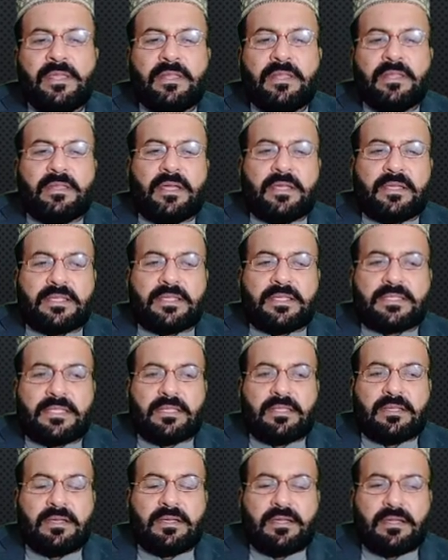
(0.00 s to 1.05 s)
ताकि
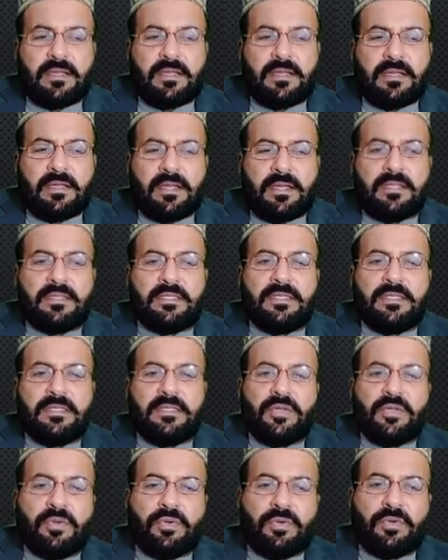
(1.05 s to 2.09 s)
सदका खैरात
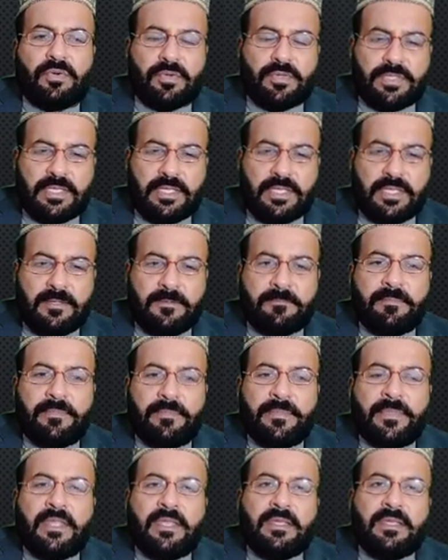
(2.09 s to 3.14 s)
हो जाए
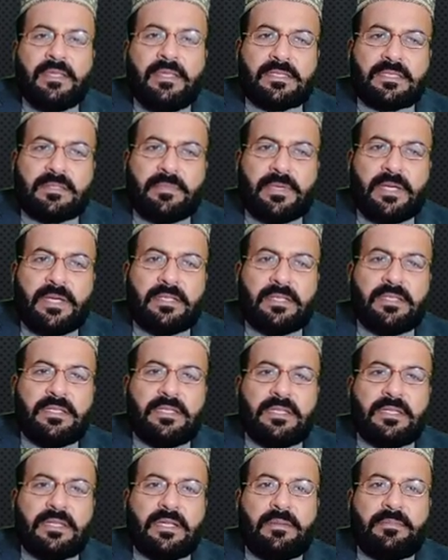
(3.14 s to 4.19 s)
इस्तेमाल
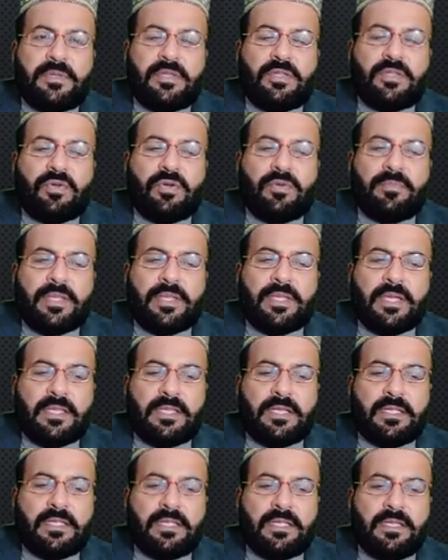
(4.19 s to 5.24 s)
कीजिएगा अपनी दुआ में याद
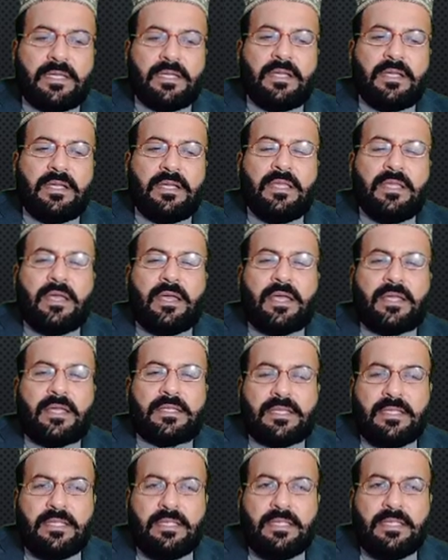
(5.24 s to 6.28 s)
रखिएगा
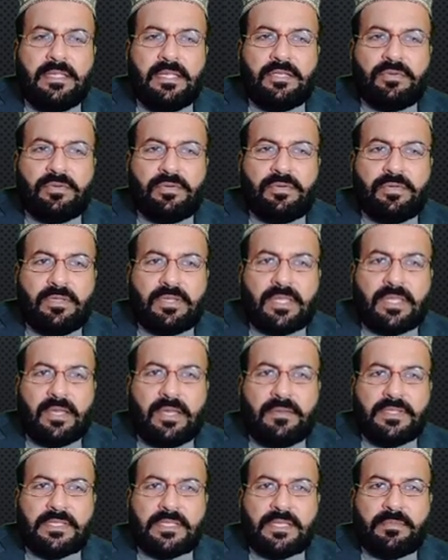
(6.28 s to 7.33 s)
अच्छा ये जो
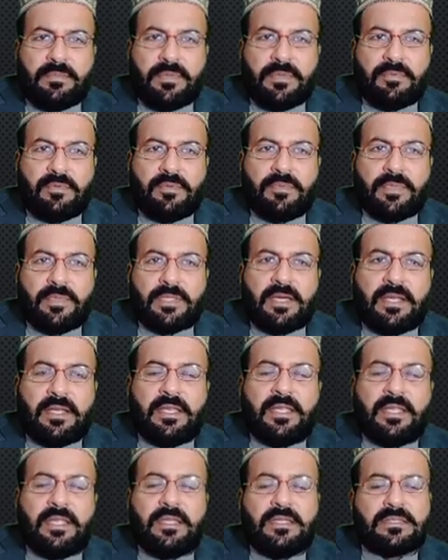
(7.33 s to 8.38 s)
तावीज़ हम आपको बता
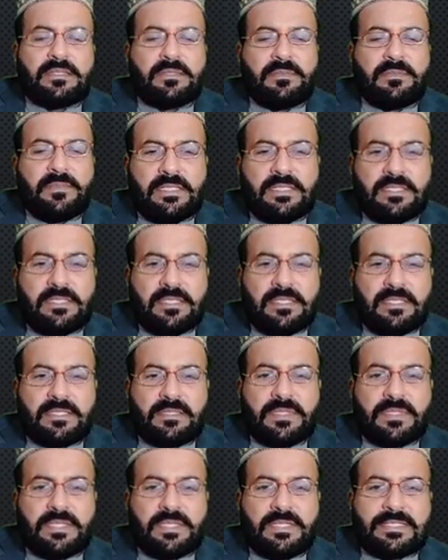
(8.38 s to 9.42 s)
रहे हैं इसमें किसी
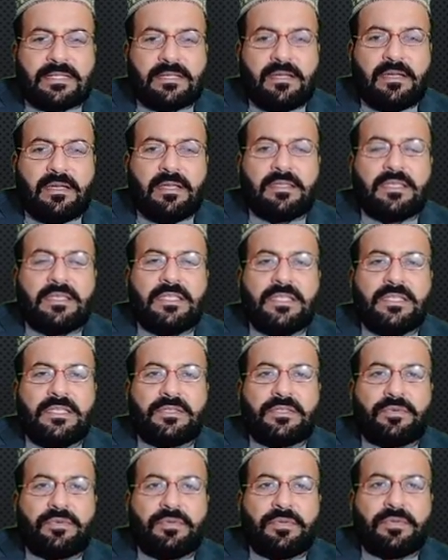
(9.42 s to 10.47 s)
किस्म की ज़क़़त की
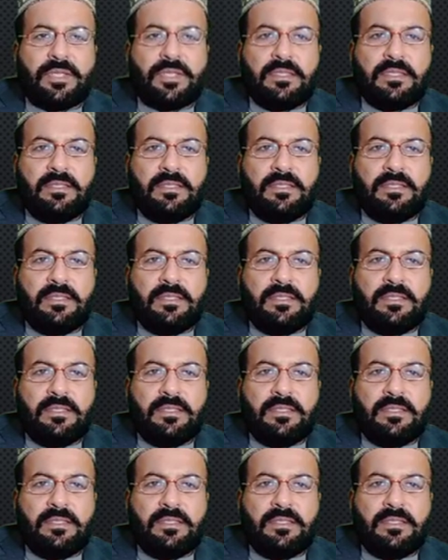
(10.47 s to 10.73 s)
ज़रूरत